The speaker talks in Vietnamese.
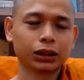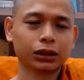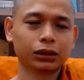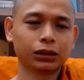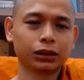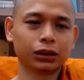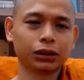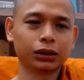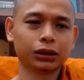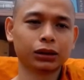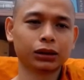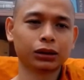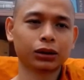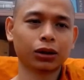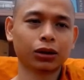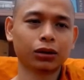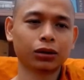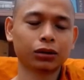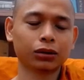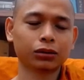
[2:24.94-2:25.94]
rồi
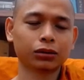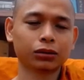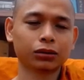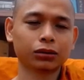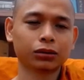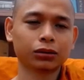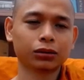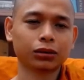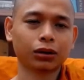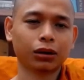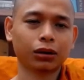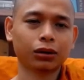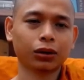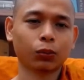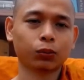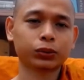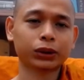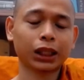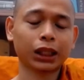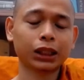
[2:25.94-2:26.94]
có có
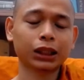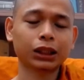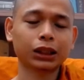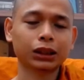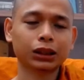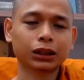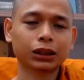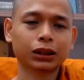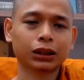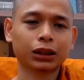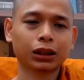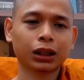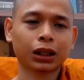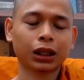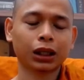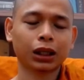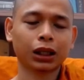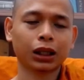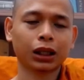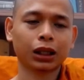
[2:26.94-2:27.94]
nọc rắn
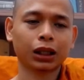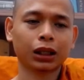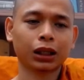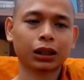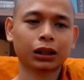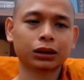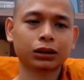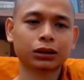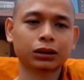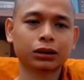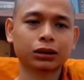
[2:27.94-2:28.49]
là